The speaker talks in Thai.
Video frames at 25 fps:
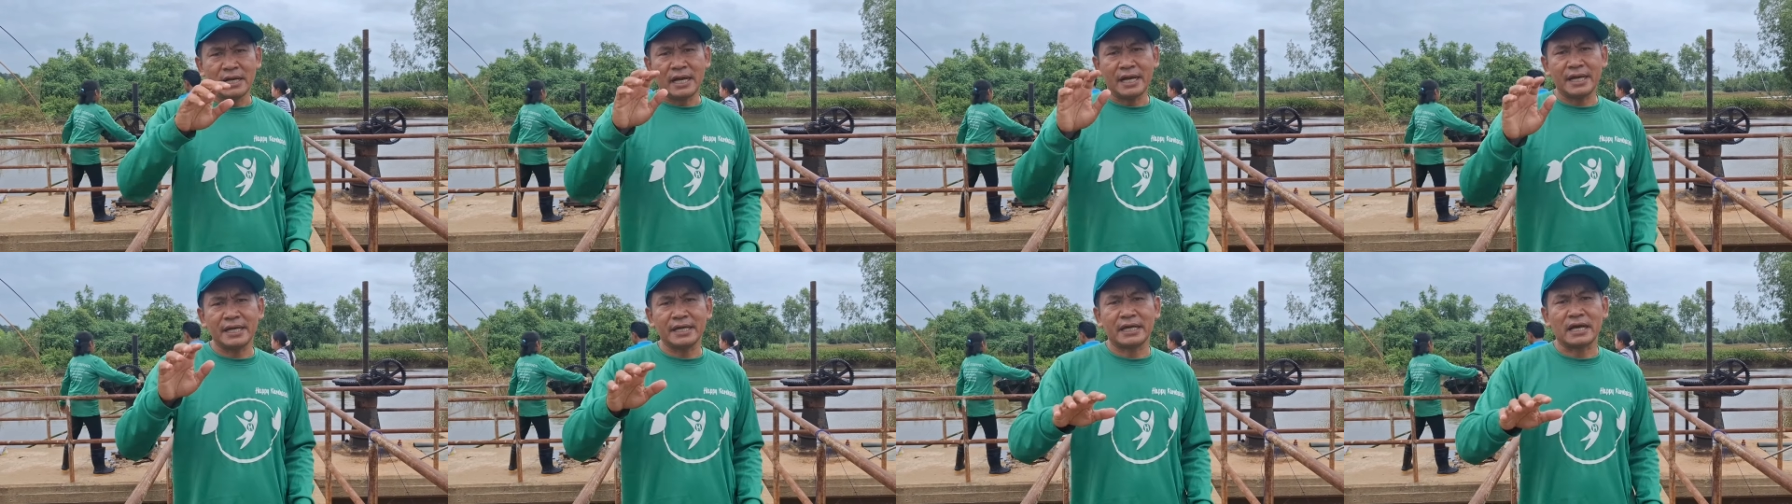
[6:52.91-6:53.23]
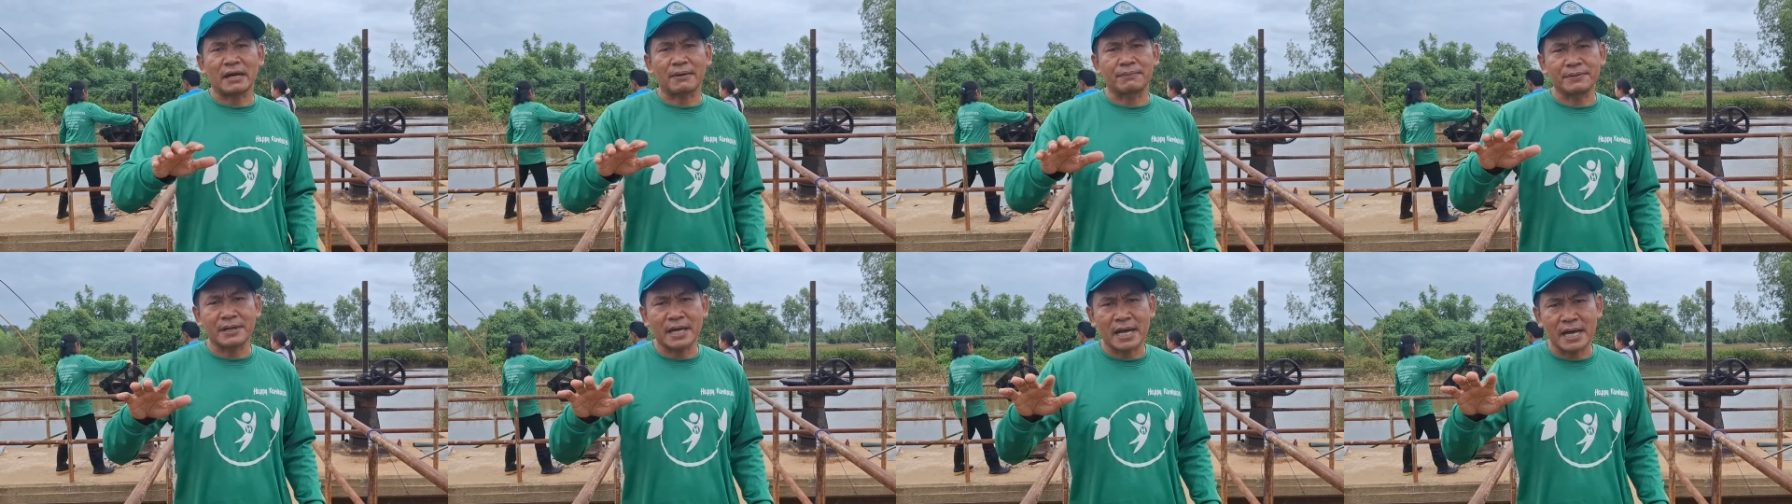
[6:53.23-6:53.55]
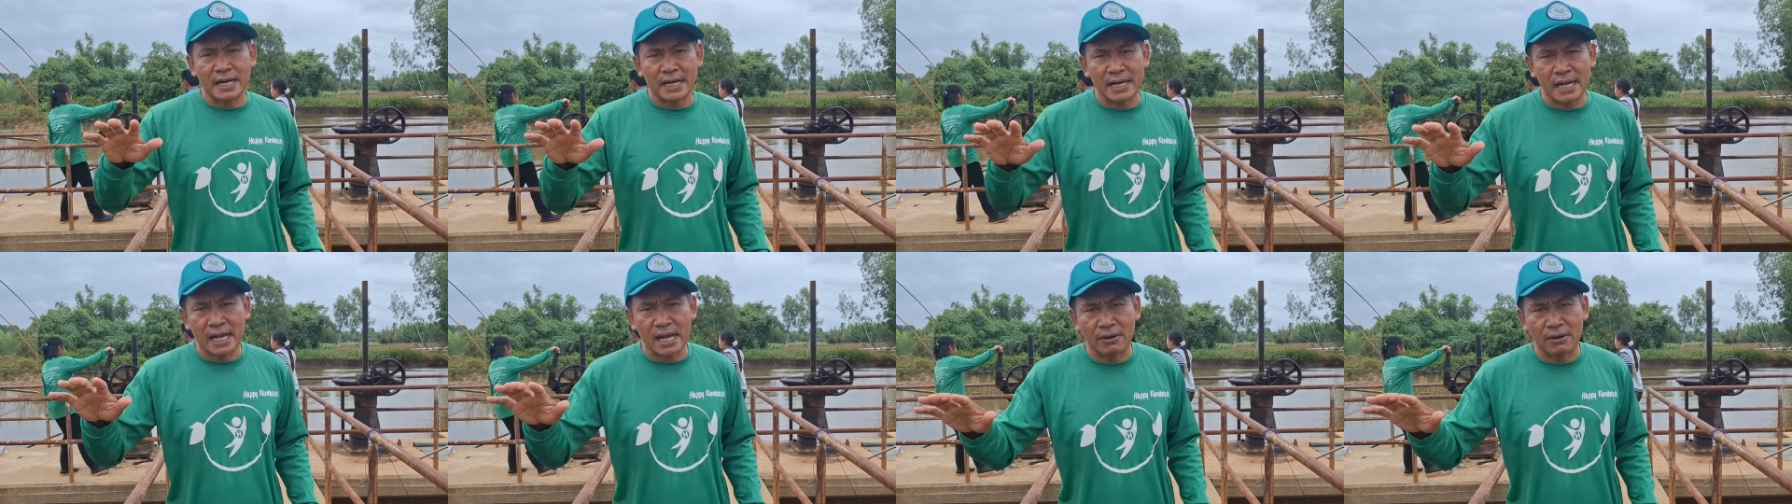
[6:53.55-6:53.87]
ให้กับนา
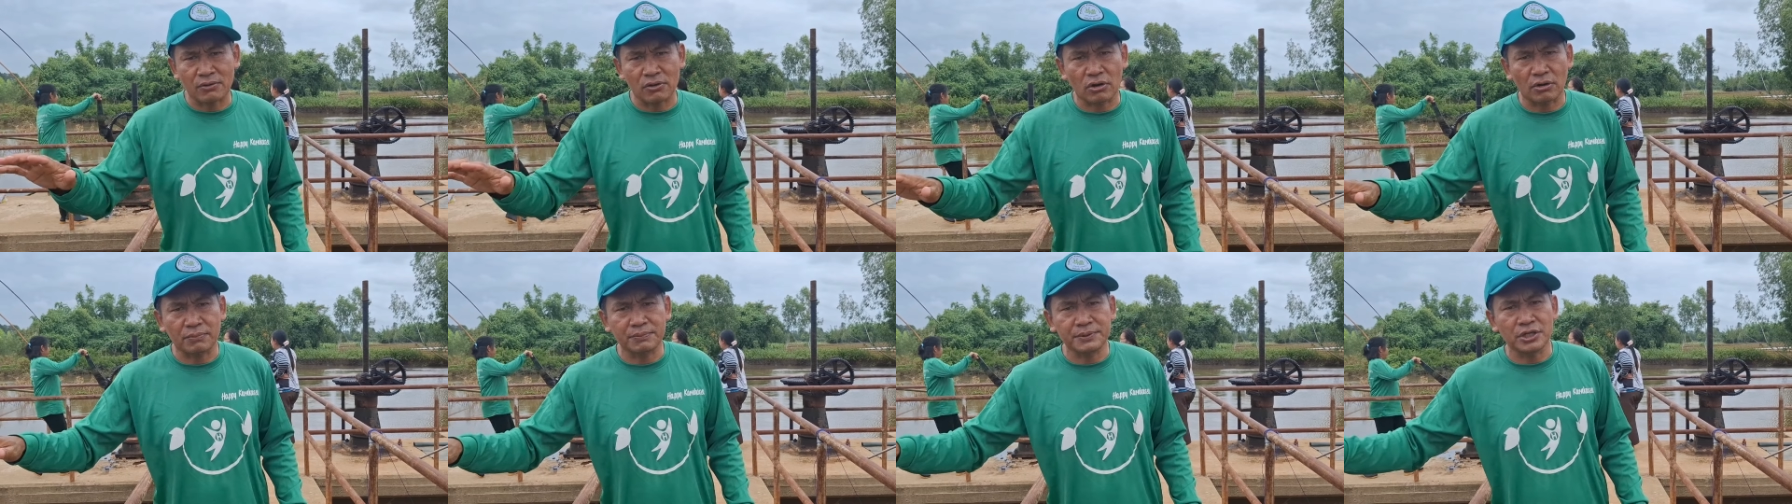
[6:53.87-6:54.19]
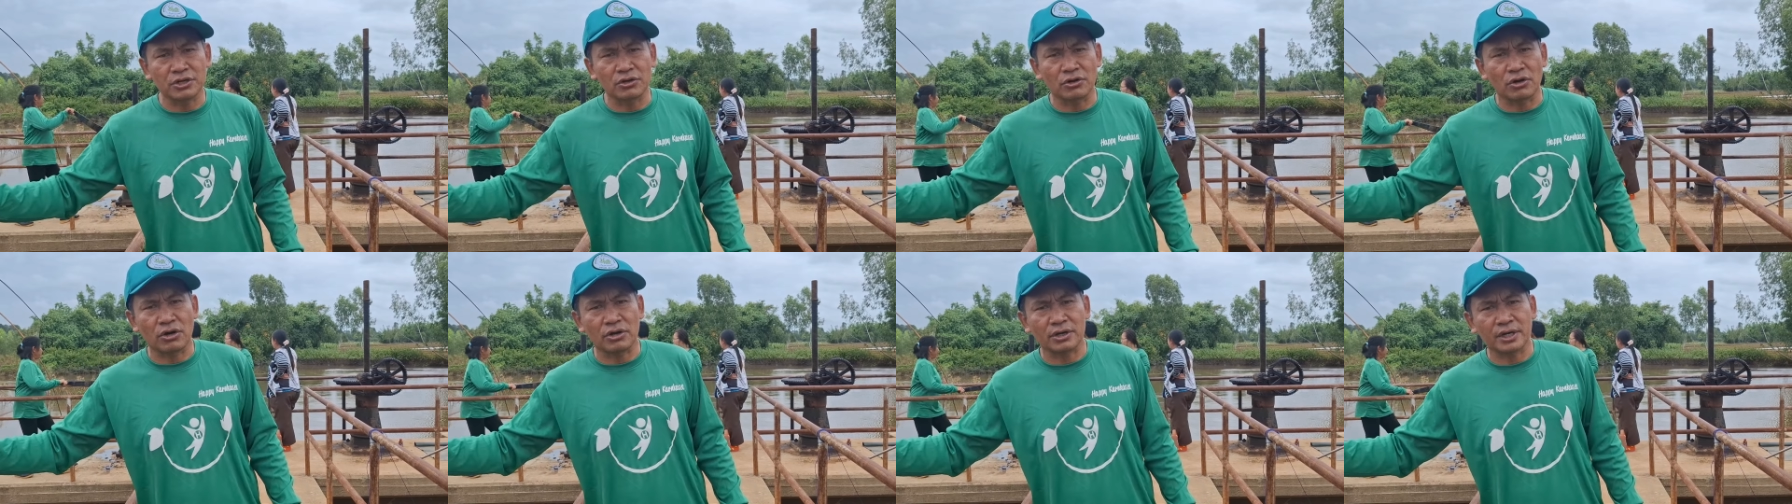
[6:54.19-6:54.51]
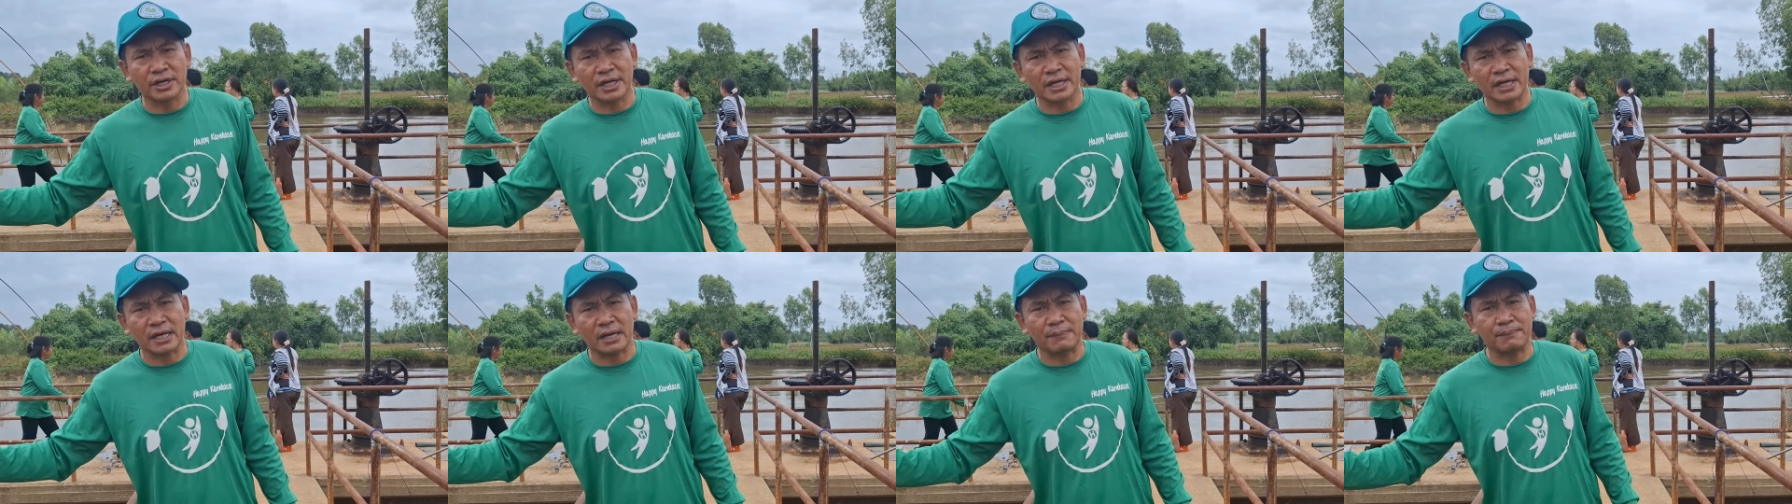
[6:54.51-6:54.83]
ข้าวของพี่น้อง
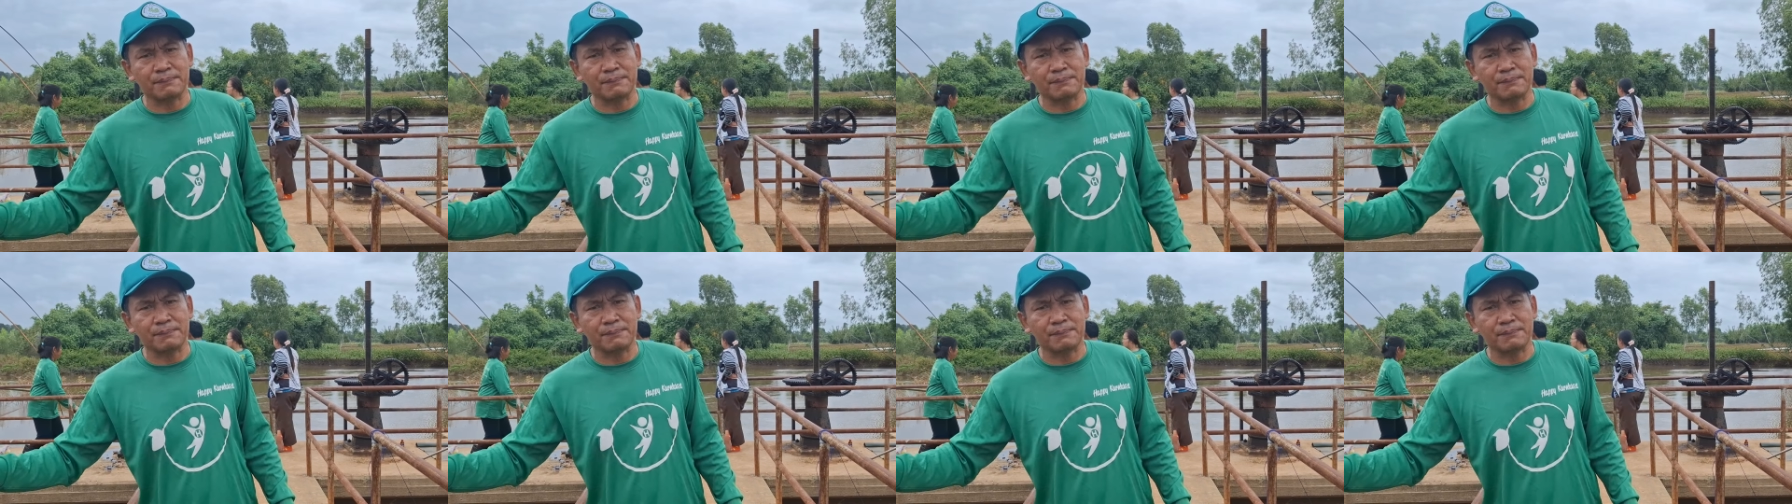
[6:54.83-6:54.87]
นะครับ